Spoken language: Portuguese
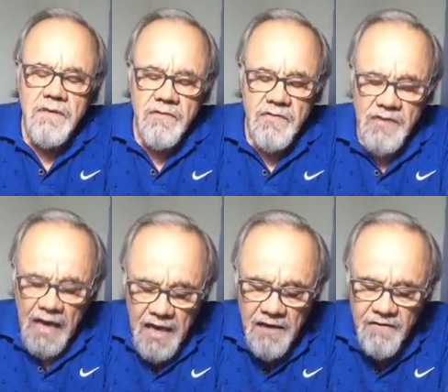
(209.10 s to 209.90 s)

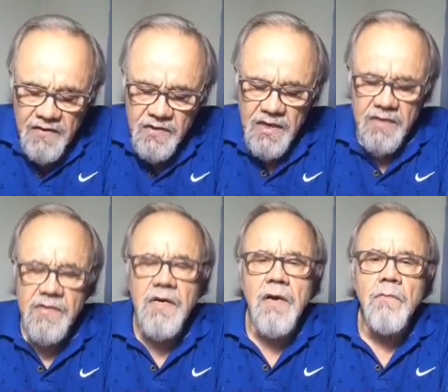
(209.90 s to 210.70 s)
sem
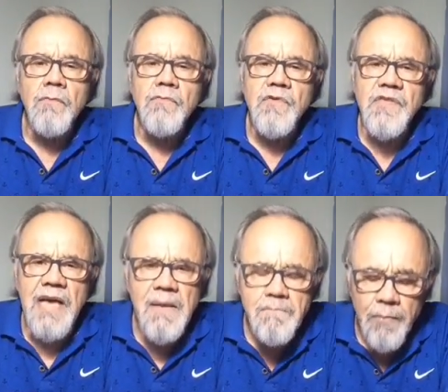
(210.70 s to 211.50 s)
investigação,
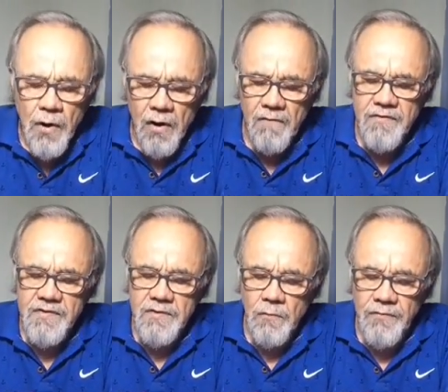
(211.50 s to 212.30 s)
sem
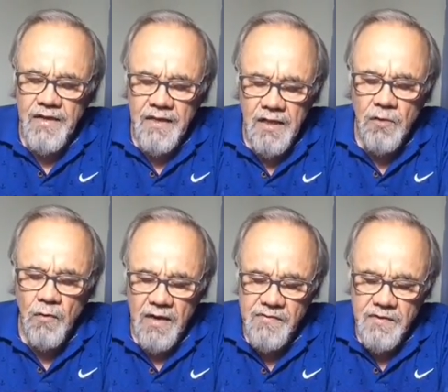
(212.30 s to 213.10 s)
provas,
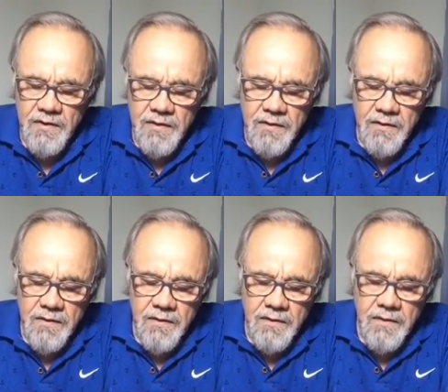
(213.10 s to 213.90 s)
condenando-as.
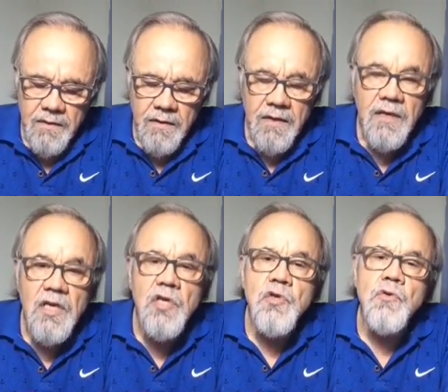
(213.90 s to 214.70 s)

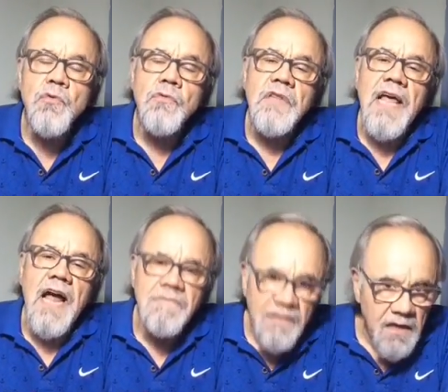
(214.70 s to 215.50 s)
Isso
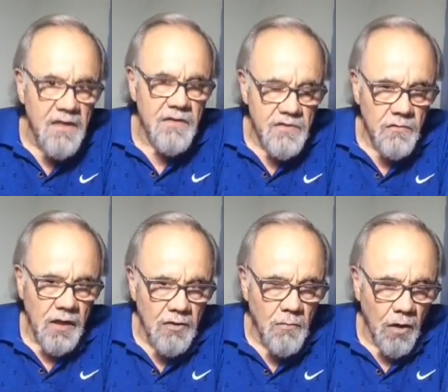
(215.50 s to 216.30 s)
terá fim, diz
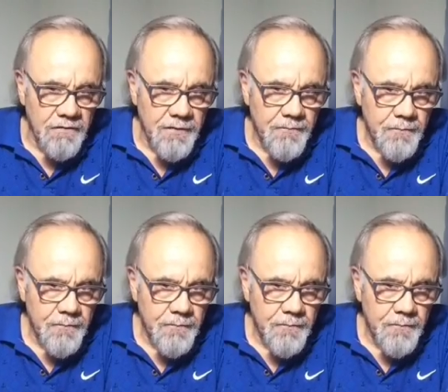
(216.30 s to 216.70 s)
Leonardo Boff.